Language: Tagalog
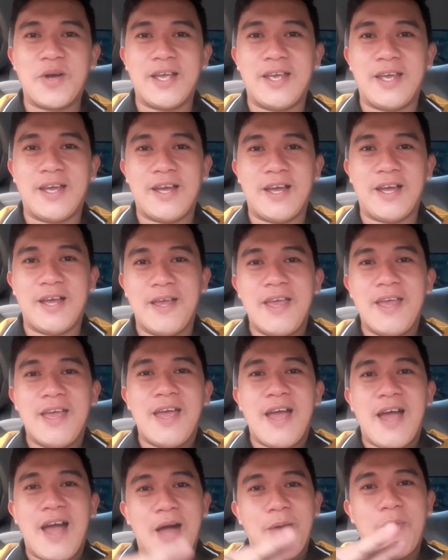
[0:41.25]
Kaya
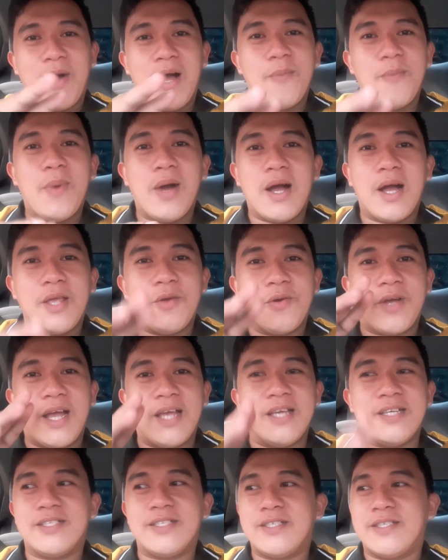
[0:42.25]
abang-abang kayo
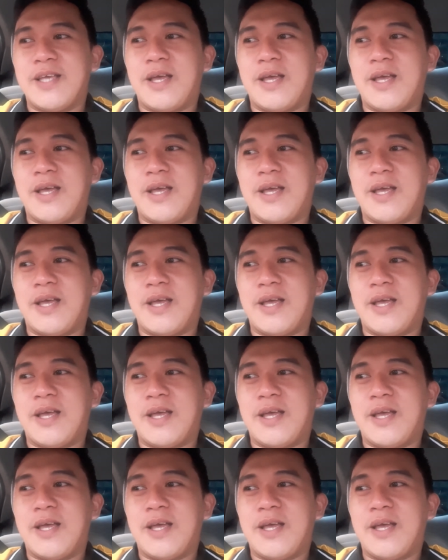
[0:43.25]
guys